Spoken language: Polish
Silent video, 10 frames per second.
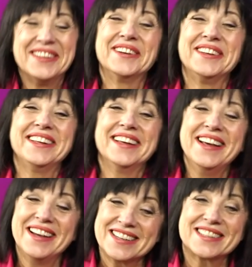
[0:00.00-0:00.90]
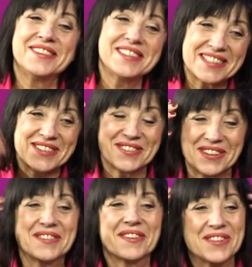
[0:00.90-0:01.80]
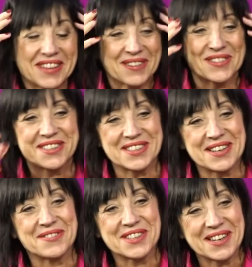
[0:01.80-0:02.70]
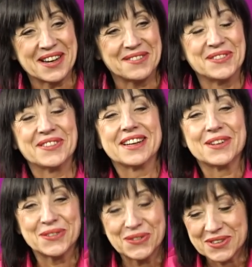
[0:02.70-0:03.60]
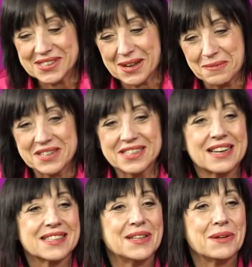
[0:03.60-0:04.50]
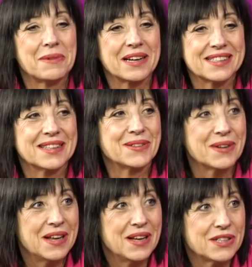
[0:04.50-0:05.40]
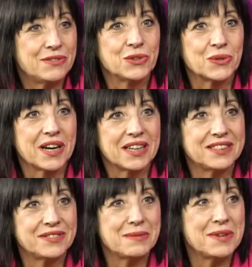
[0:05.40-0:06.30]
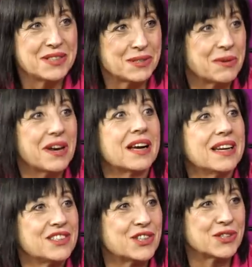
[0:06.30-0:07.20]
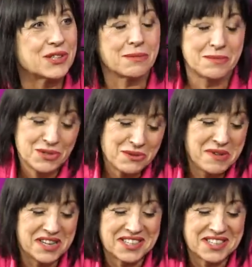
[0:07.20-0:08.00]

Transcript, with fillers: No i rzeczywiście zaświadomiono, no tak, przecież ja przyjechałam tutaj jako turystka pierwszy raz nie do pracy, a tu, co wy tu gracie w tym miejscu, bo nagle trzy osoby, my tu